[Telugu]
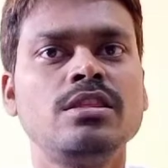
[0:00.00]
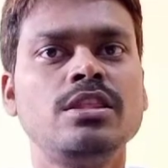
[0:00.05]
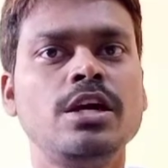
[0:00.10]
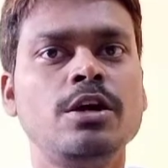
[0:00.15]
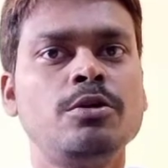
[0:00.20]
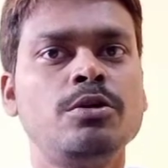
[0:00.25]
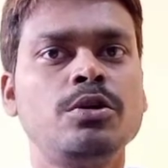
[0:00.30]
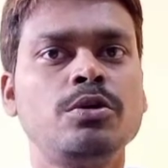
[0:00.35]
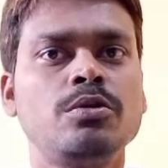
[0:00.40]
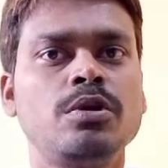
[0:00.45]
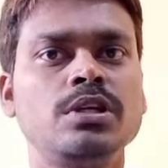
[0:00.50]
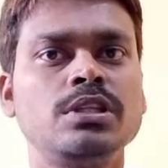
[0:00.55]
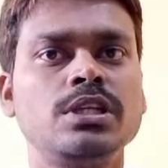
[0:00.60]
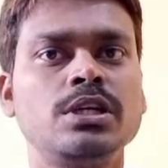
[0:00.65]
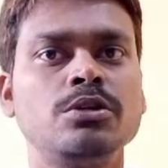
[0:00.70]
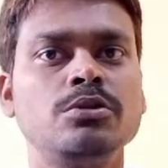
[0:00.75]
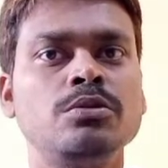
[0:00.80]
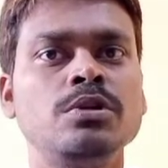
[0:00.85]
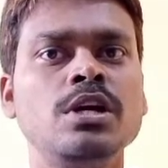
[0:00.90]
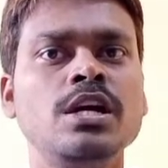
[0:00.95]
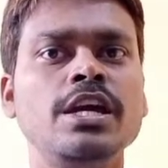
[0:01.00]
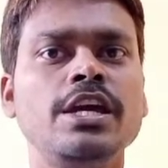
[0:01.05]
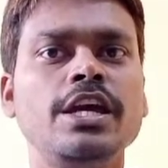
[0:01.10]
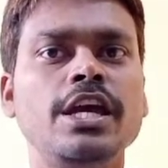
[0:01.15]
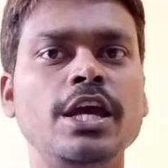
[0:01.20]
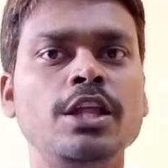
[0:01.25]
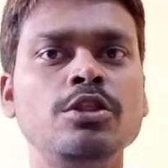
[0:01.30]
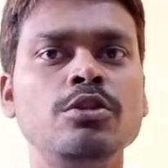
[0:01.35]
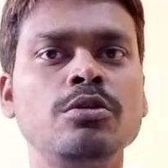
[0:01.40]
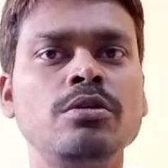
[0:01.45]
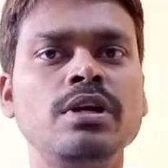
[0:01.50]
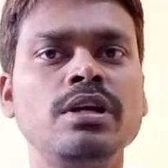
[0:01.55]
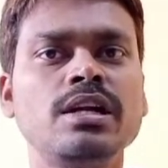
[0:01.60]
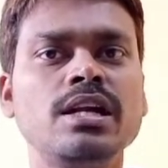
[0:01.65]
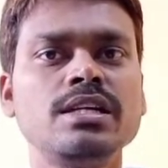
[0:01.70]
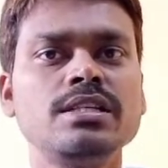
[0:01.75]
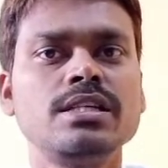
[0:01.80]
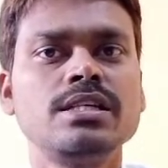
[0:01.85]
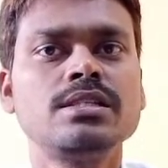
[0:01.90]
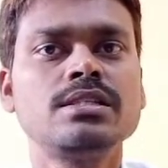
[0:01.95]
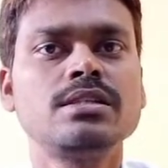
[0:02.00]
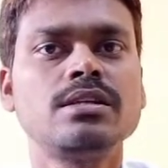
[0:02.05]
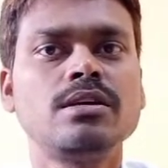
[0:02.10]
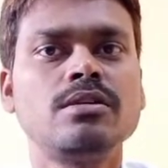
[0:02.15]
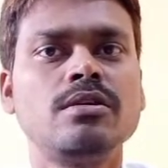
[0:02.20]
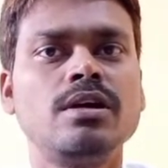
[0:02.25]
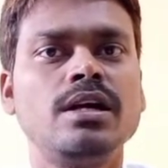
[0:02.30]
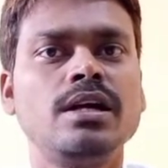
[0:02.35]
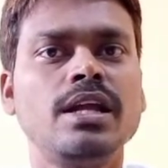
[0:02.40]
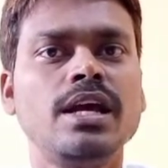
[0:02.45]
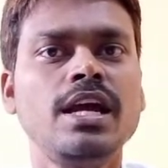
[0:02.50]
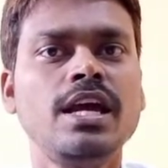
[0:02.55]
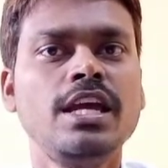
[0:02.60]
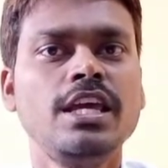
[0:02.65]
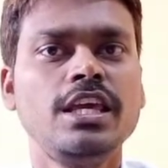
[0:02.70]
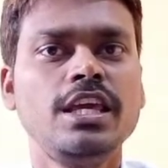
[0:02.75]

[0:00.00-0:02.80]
దేవుడు కొడతారు ఎందుకు ఇట్లా చేస్తారు అంటే